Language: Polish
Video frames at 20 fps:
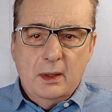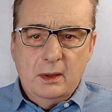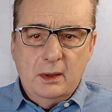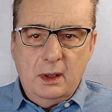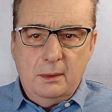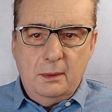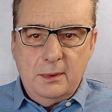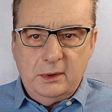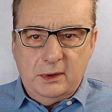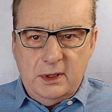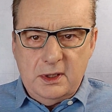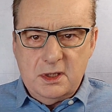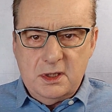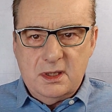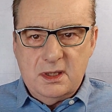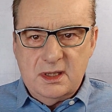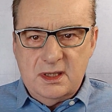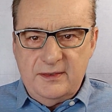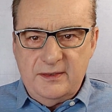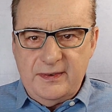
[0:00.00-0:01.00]
No bo też
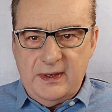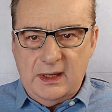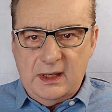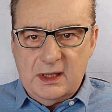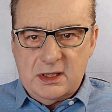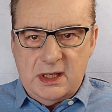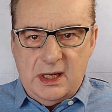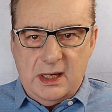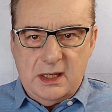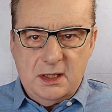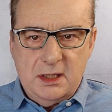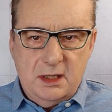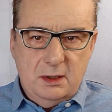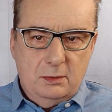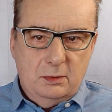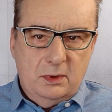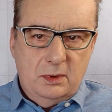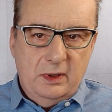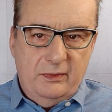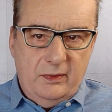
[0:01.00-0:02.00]
zwiększa się
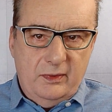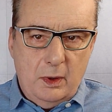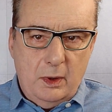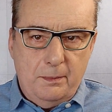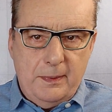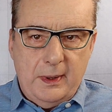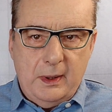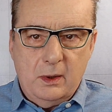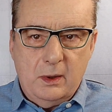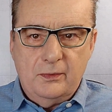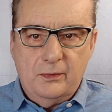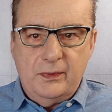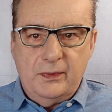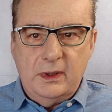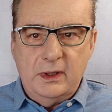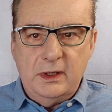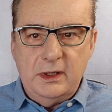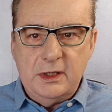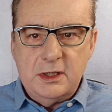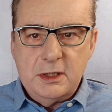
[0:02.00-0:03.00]
u deweloperów
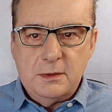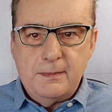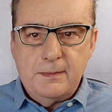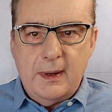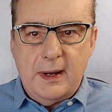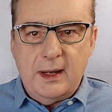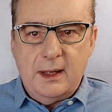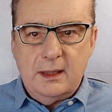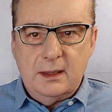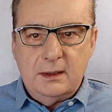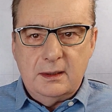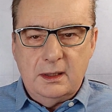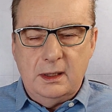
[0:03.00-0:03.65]
liczba,